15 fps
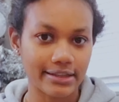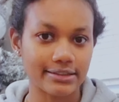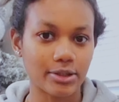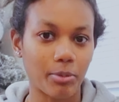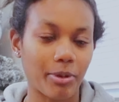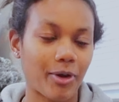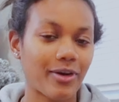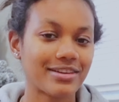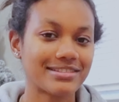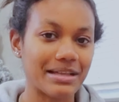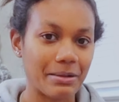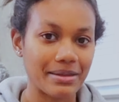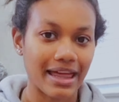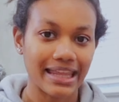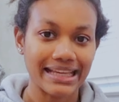el domingo es
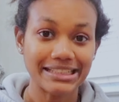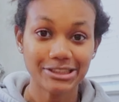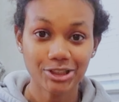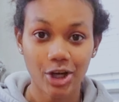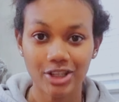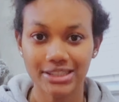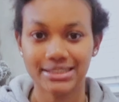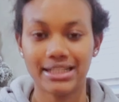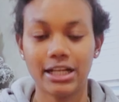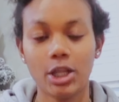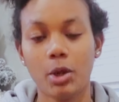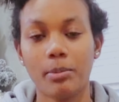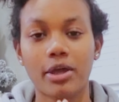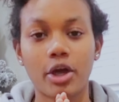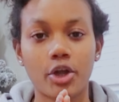Navidad, entonces el
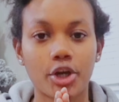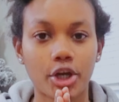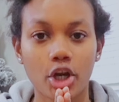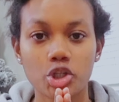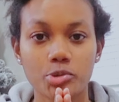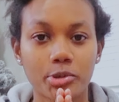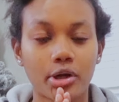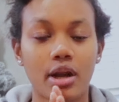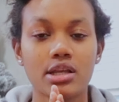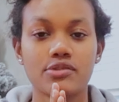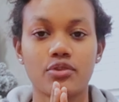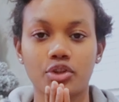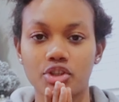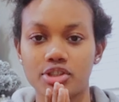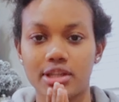domingo yo quiero subir
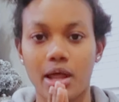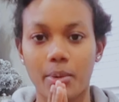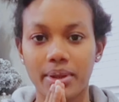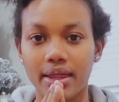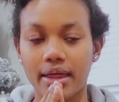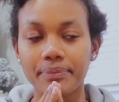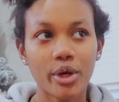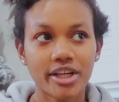unas fotos de Navidad,